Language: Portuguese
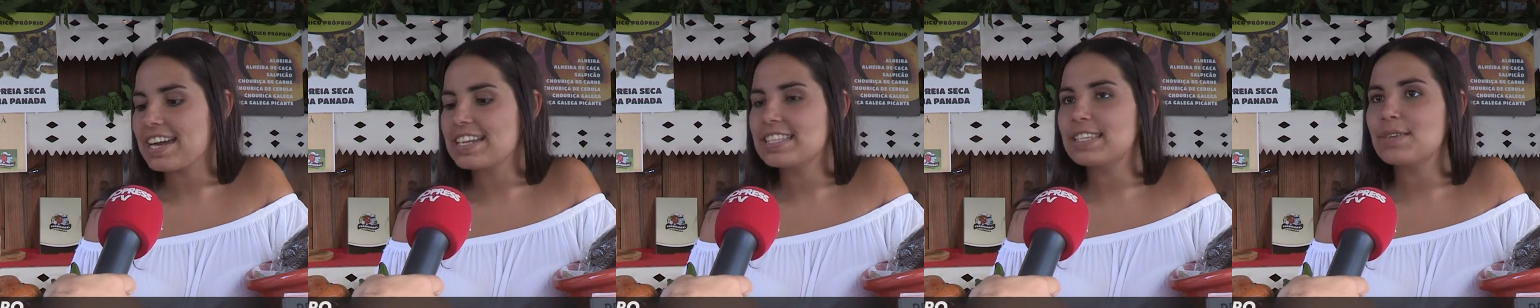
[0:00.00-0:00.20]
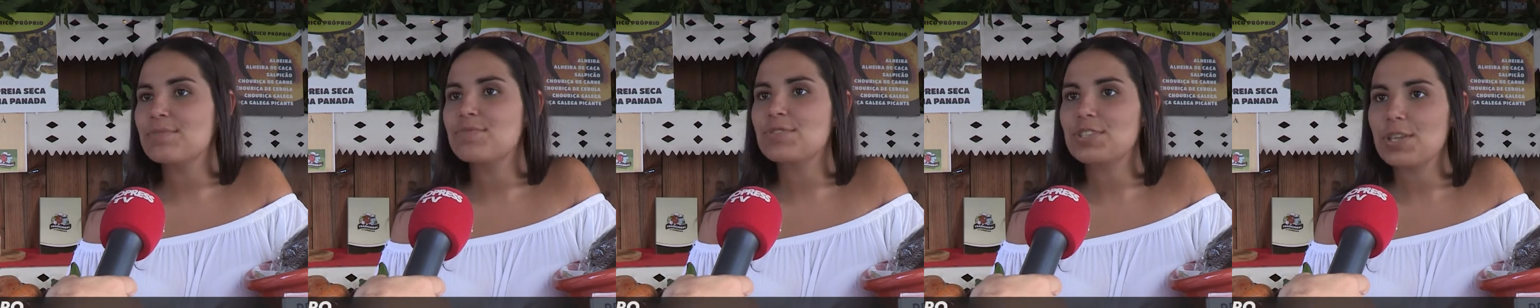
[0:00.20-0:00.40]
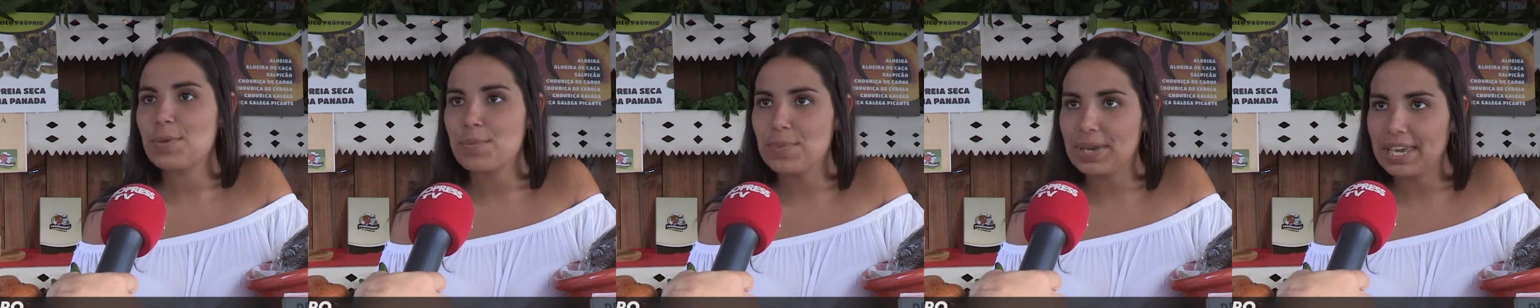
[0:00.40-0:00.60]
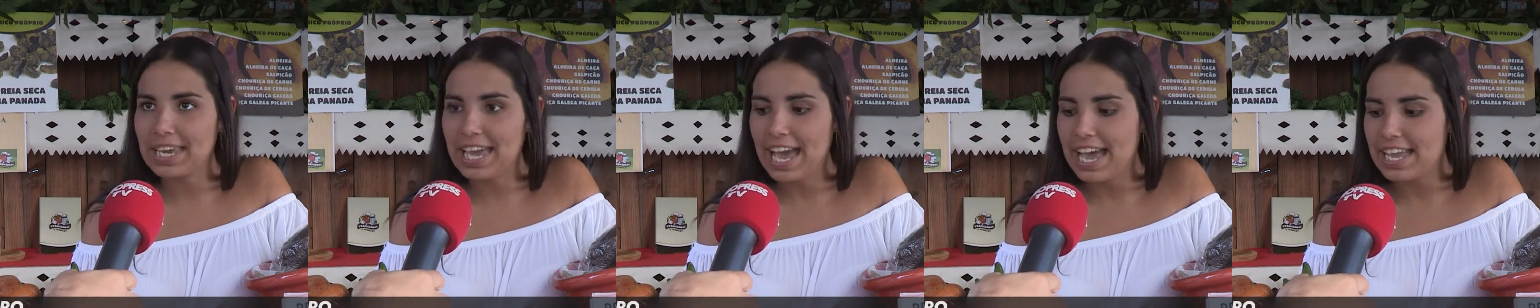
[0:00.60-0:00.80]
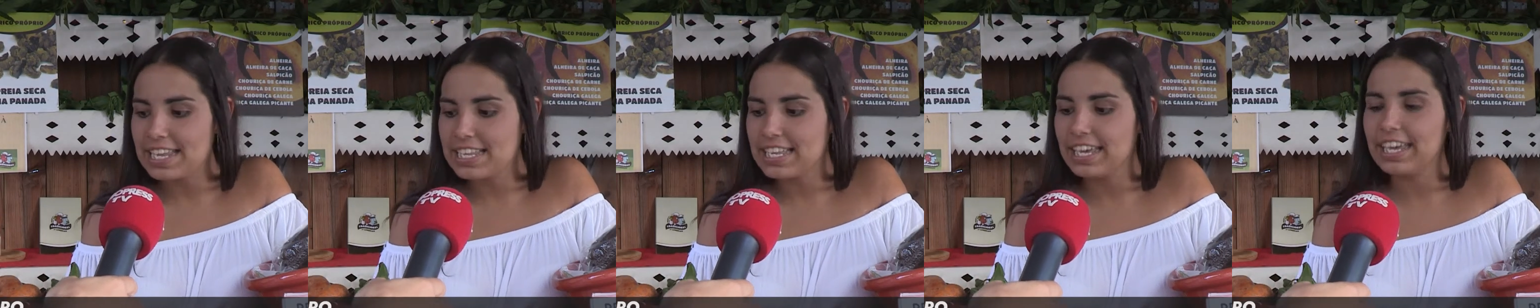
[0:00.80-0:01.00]
temos também a
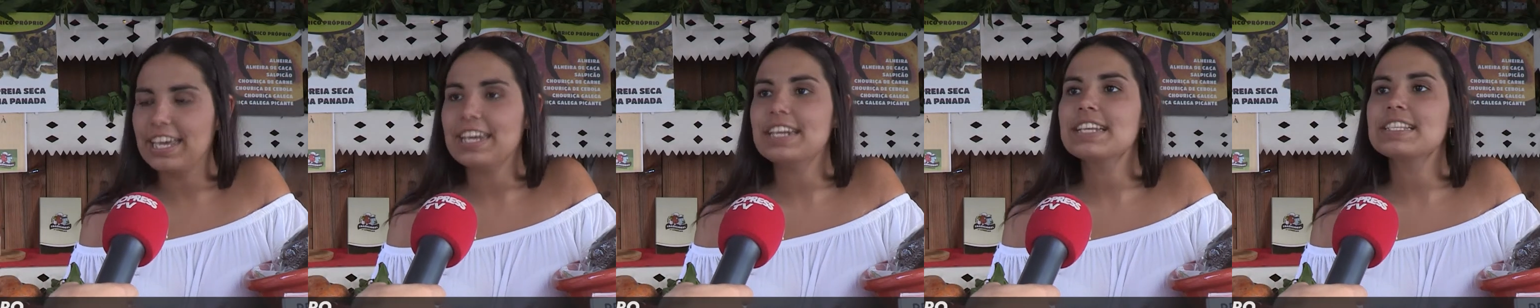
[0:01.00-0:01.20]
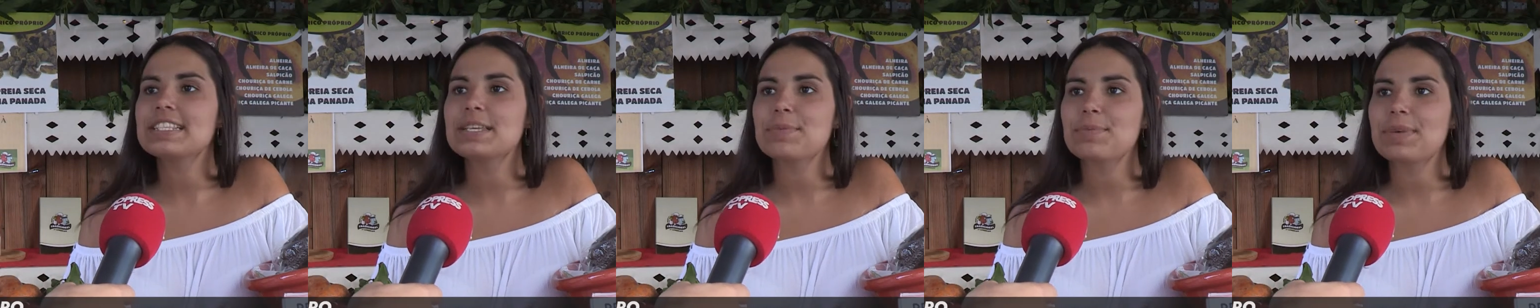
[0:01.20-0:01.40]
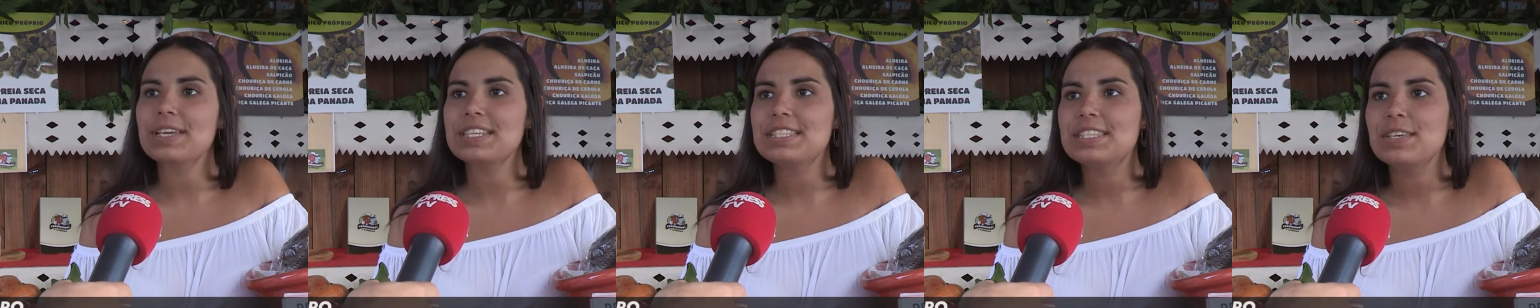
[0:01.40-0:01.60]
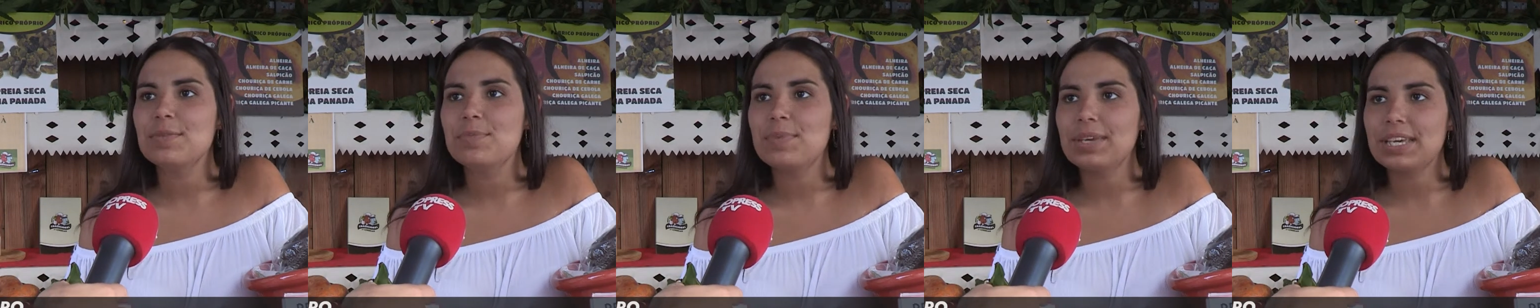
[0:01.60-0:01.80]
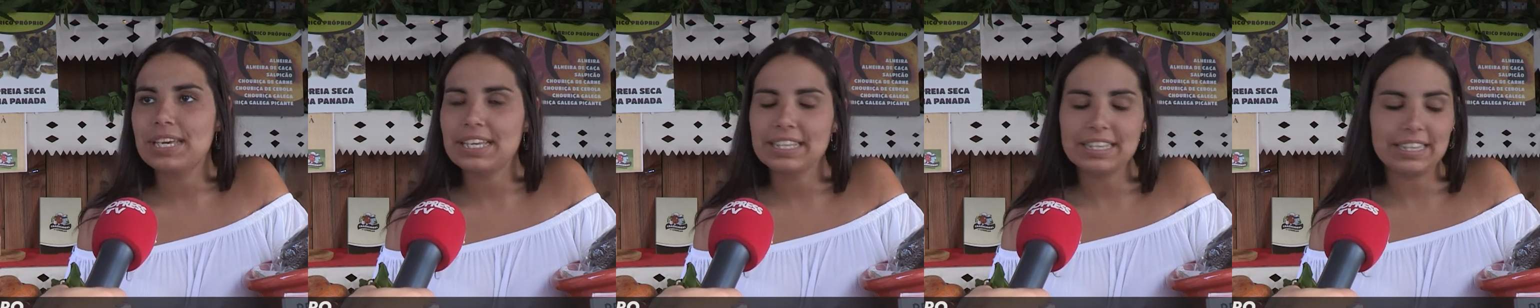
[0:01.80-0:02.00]
alheira, também
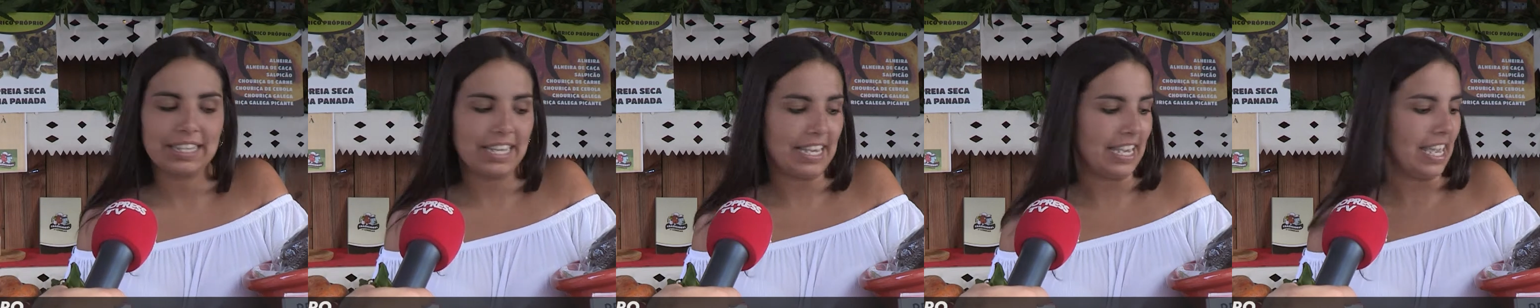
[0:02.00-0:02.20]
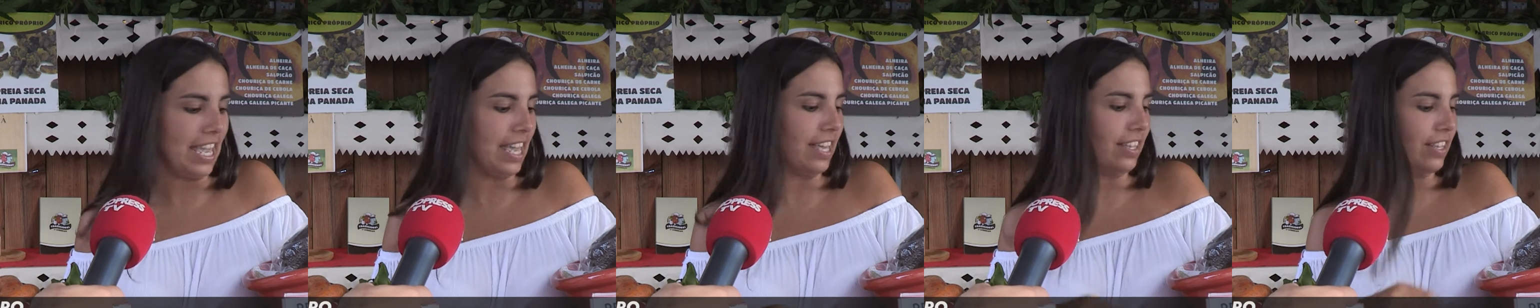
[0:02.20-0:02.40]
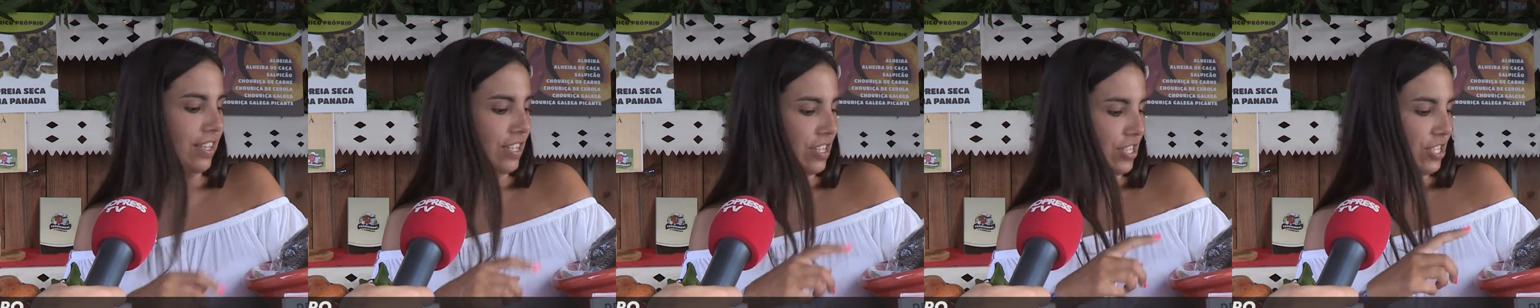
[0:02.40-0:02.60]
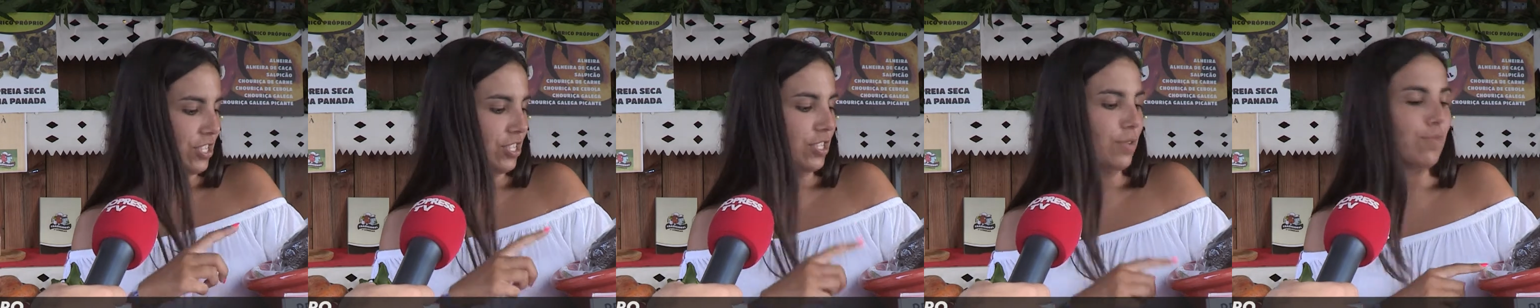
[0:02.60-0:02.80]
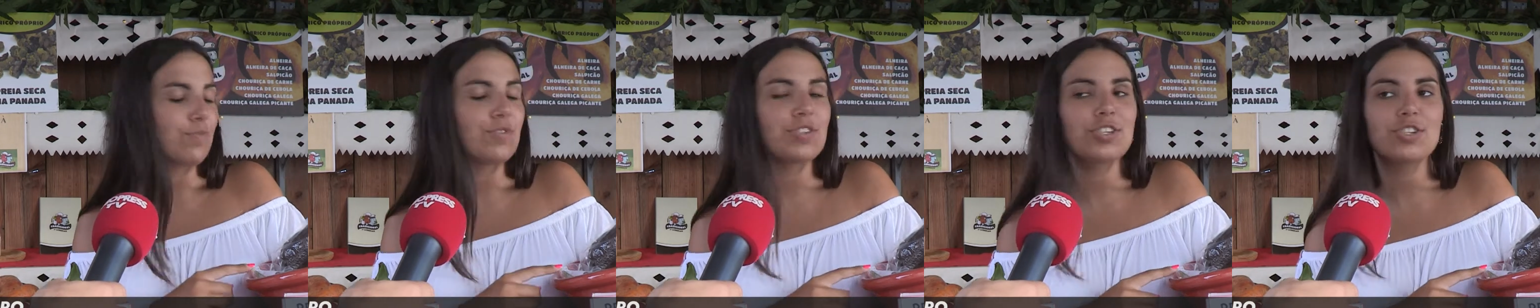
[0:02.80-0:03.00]
típica de lanhelas,
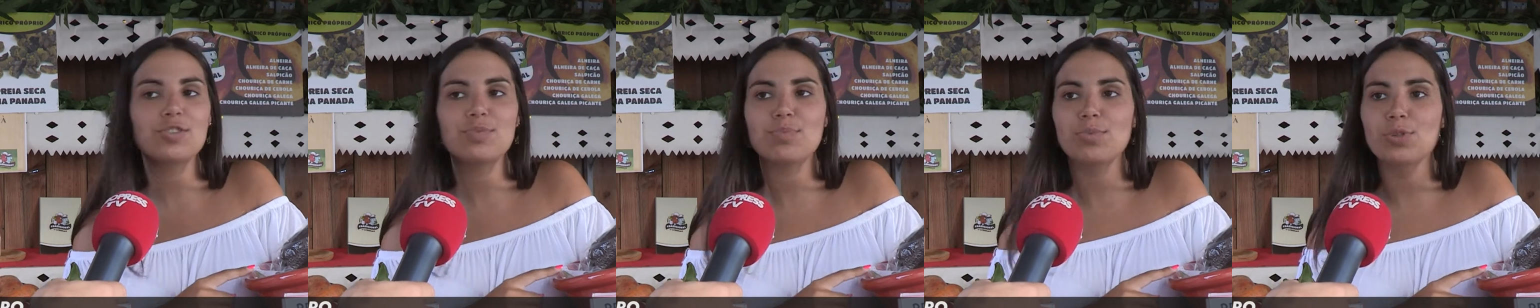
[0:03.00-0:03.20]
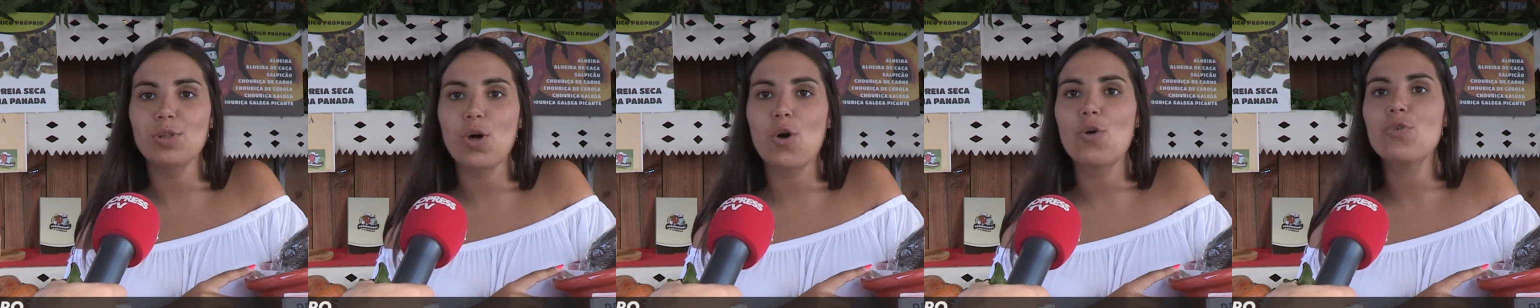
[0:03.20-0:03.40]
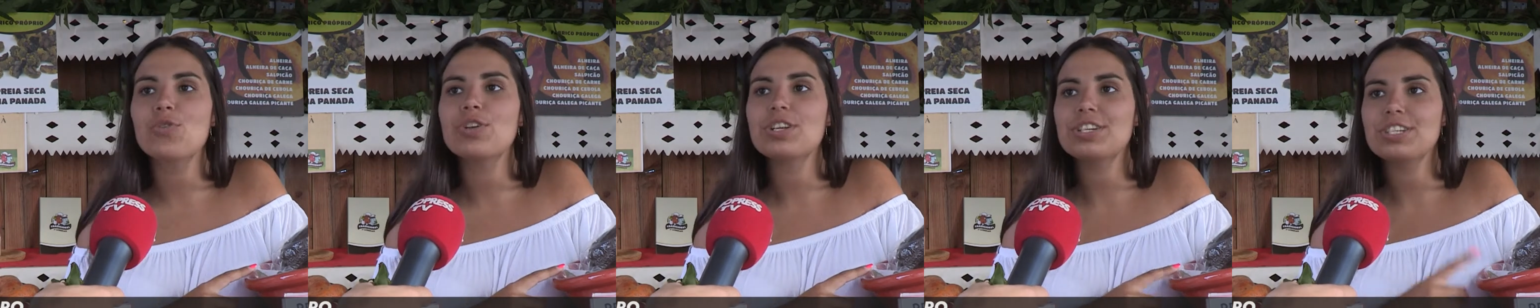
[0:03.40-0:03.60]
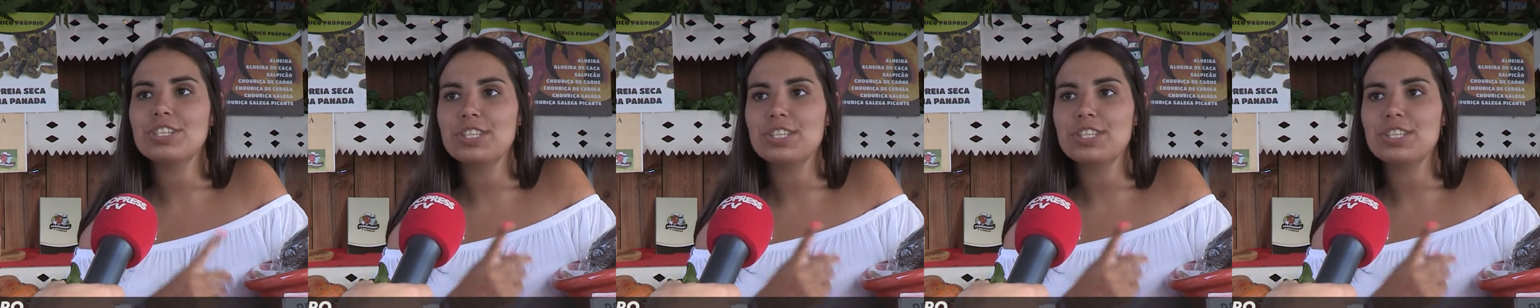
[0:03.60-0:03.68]
temos as belouras,